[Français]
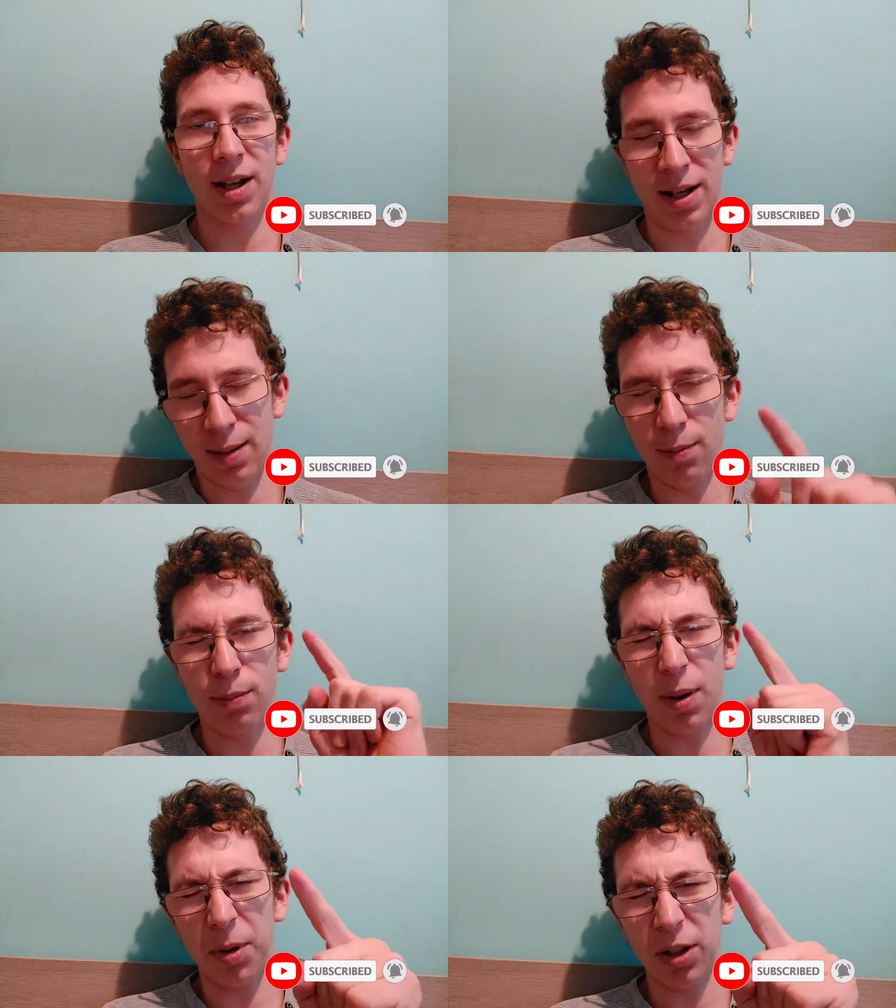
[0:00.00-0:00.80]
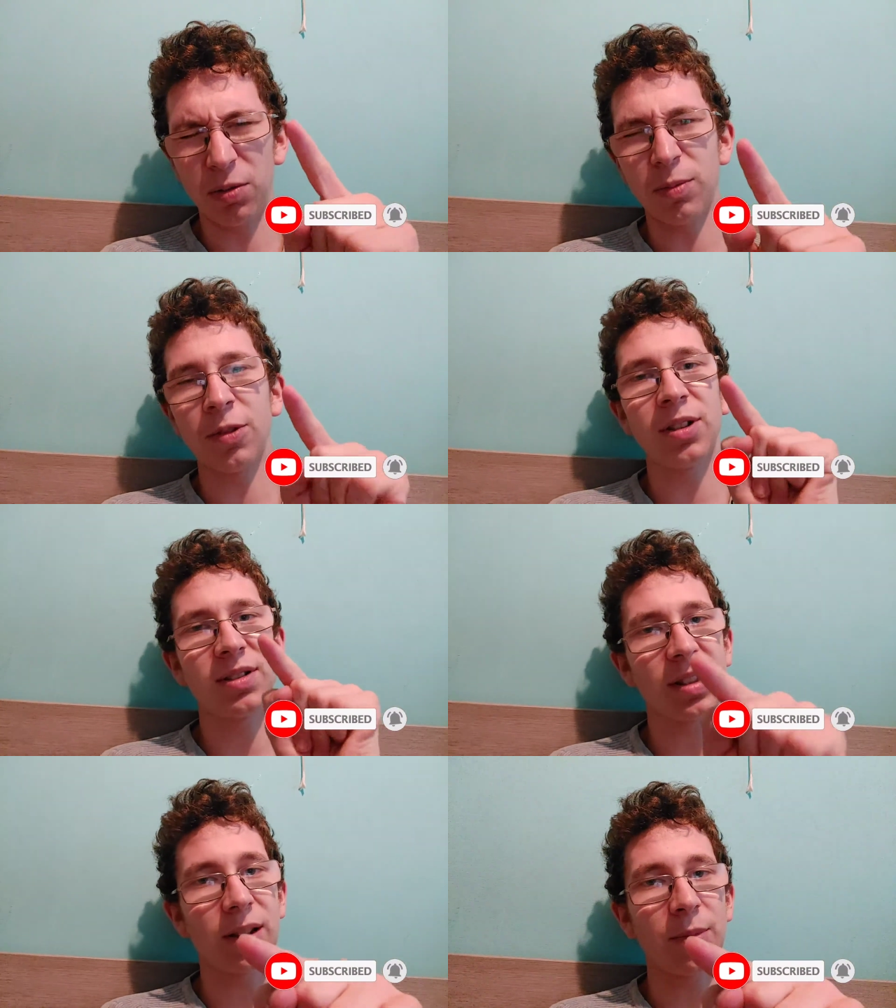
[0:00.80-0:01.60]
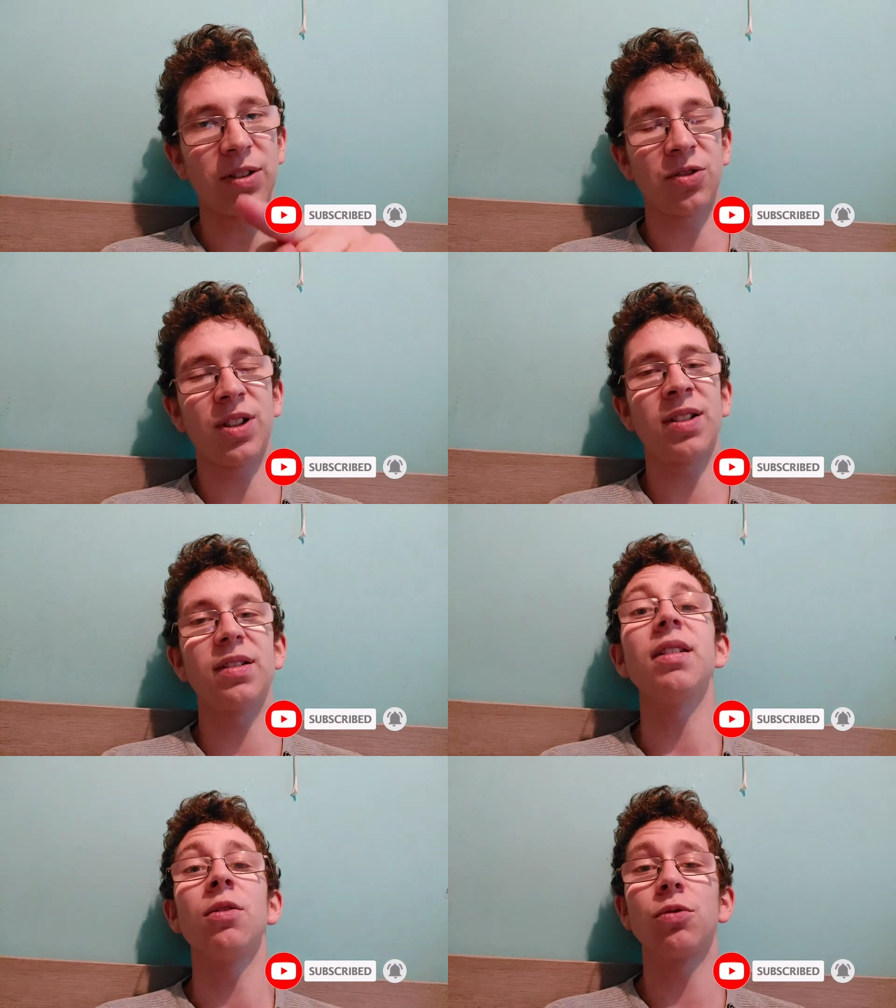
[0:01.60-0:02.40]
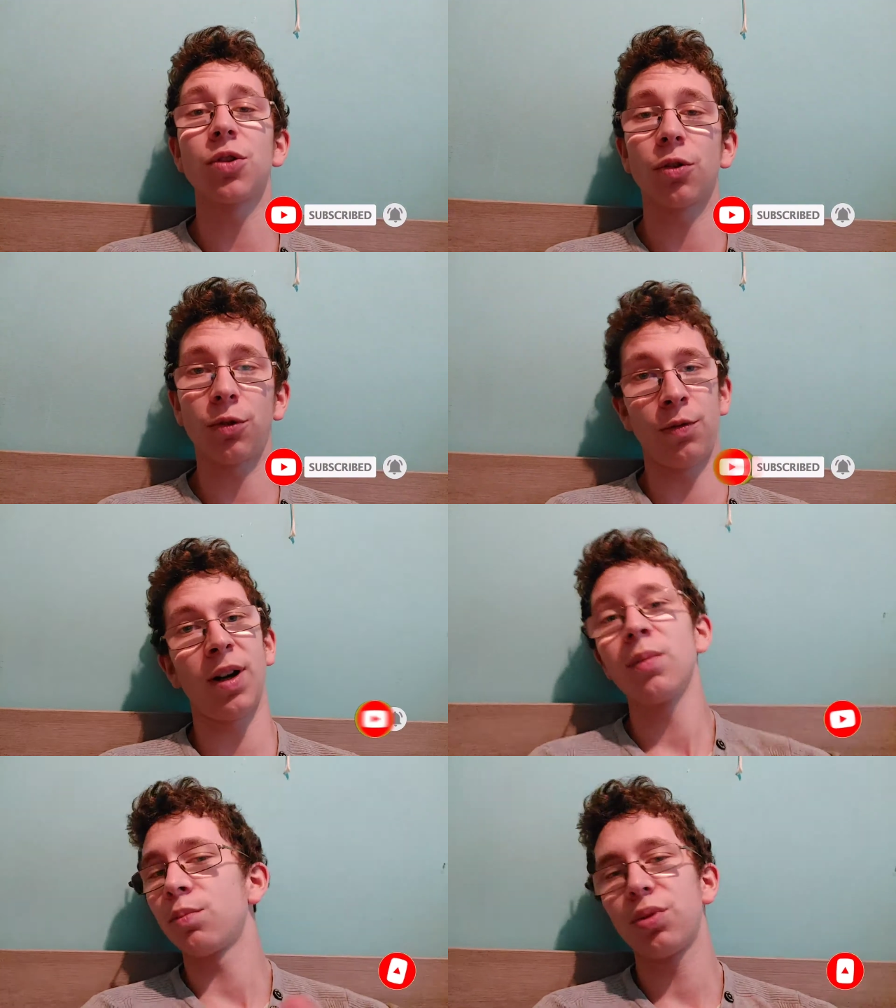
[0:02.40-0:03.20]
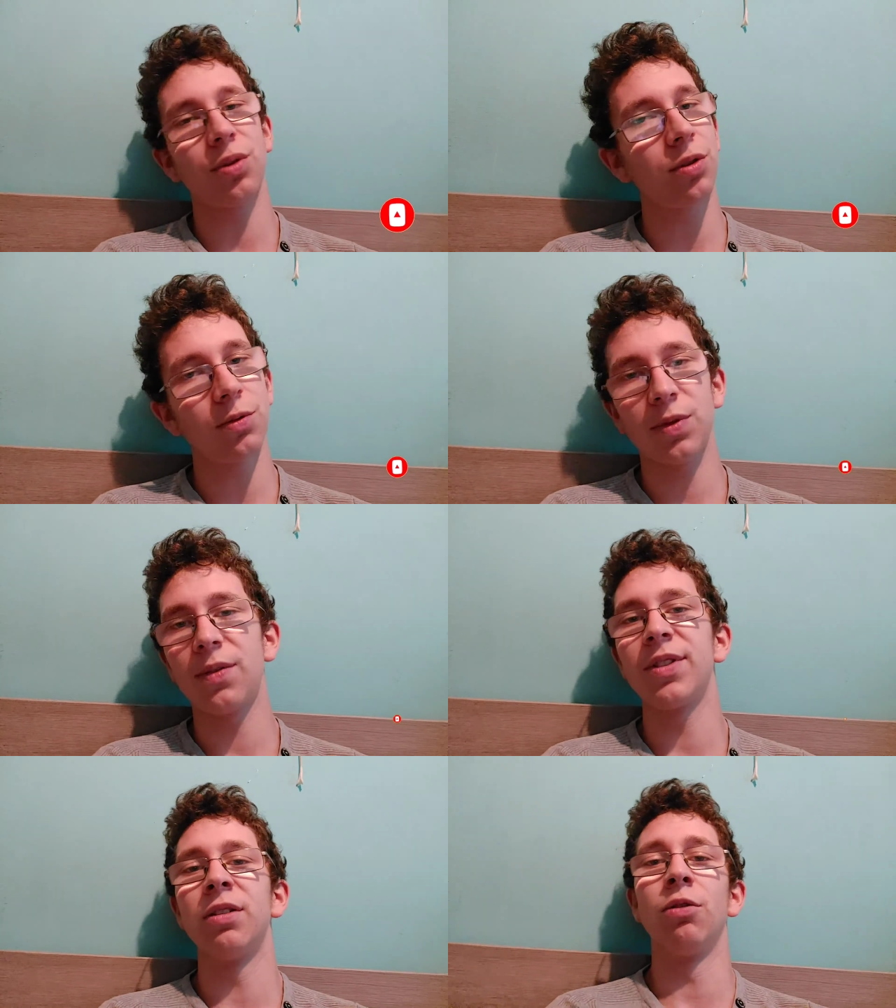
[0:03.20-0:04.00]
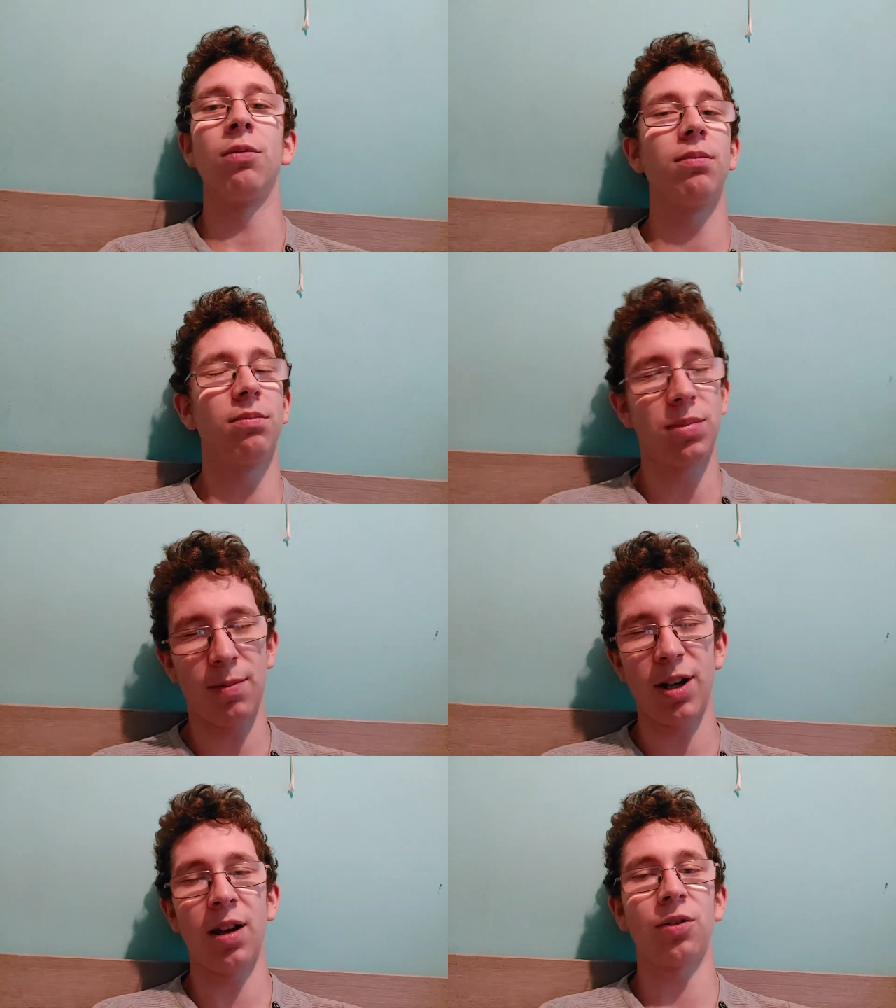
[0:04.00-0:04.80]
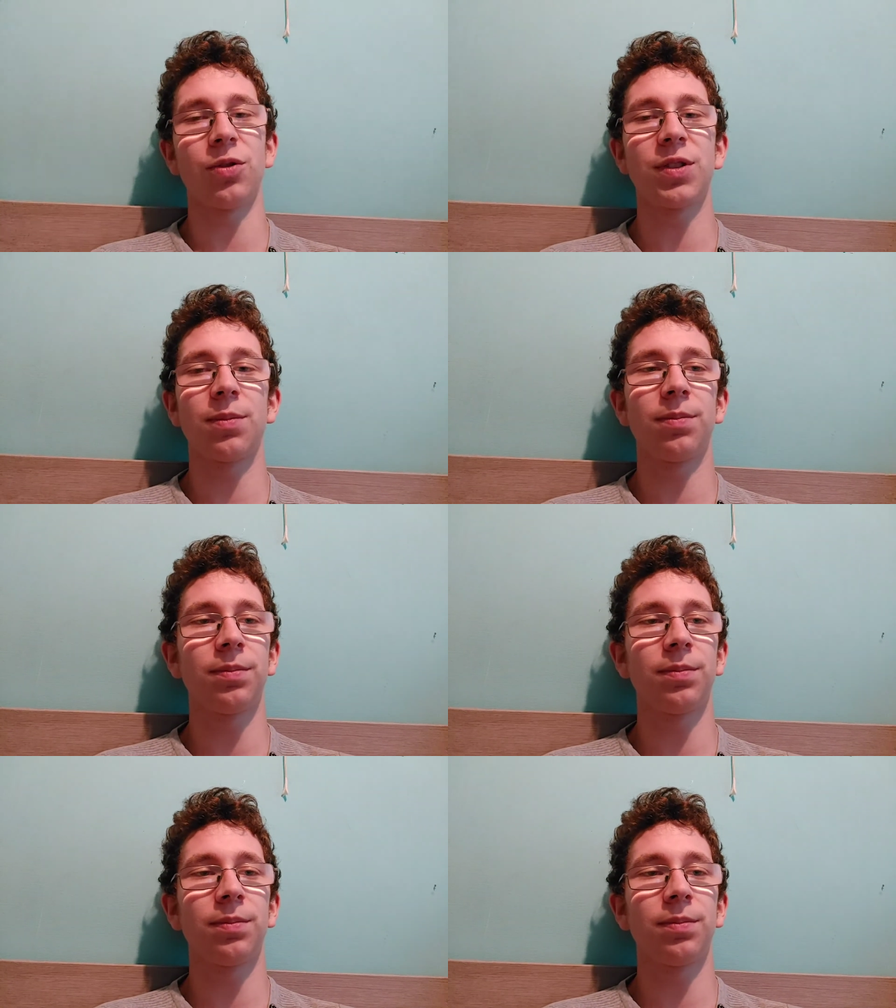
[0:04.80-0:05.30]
Allez, bye bye tout le monde, c'était mazou 15 et on se retrouvera pour une nouvelle vidéo. Bye bye à tous.